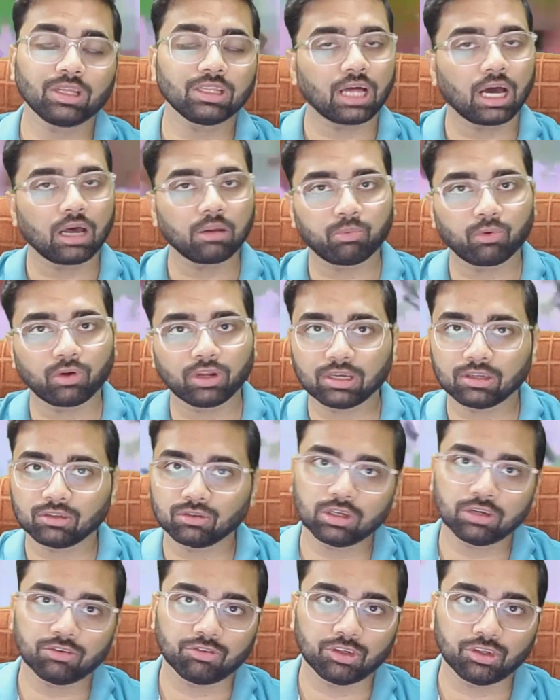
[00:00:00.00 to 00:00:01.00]
করে তারপরে
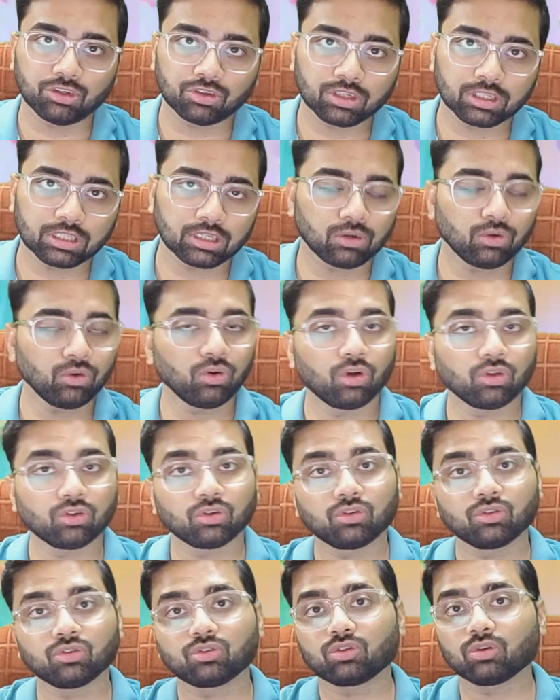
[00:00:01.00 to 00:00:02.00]
কিন্তু এই ভিডিওটা দেখো নত
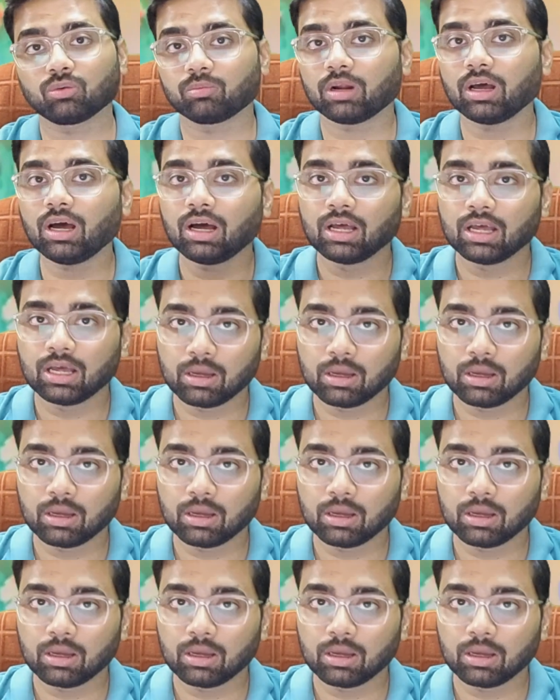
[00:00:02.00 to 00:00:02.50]
কিন্তু তোমরা